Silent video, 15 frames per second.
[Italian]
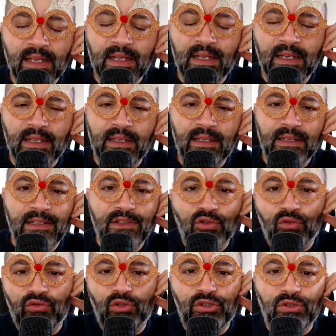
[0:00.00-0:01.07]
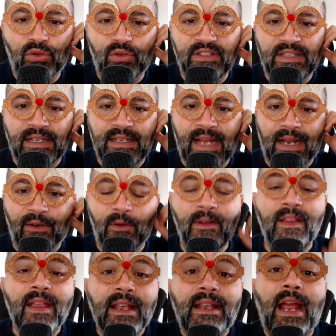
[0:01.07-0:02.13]
uh, il sottotitolo italiano,
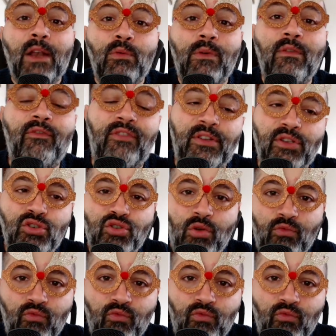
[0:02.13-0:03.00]
che è il nuovo film di John